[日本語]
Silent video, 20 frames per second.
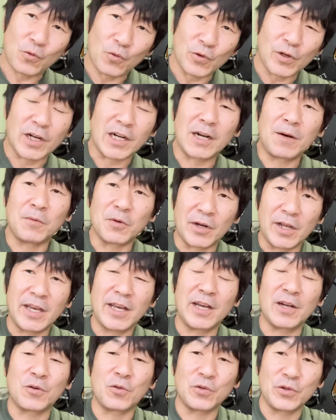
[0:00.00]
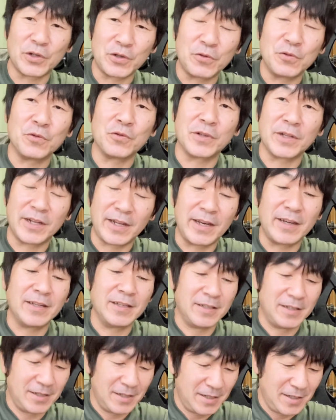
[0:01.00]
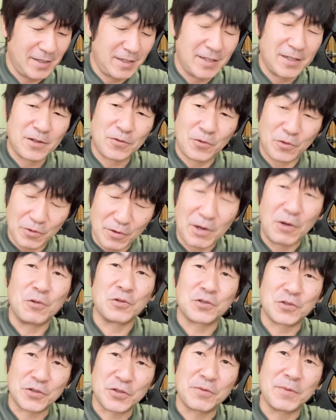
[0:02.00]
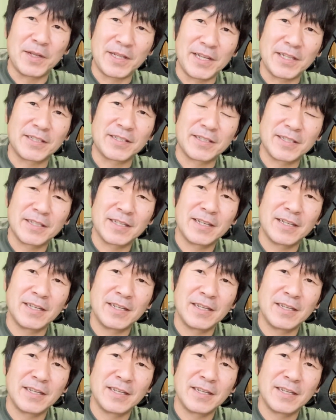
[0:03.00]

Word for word: お腹もねへっこんでくるんでねこれはおすすめです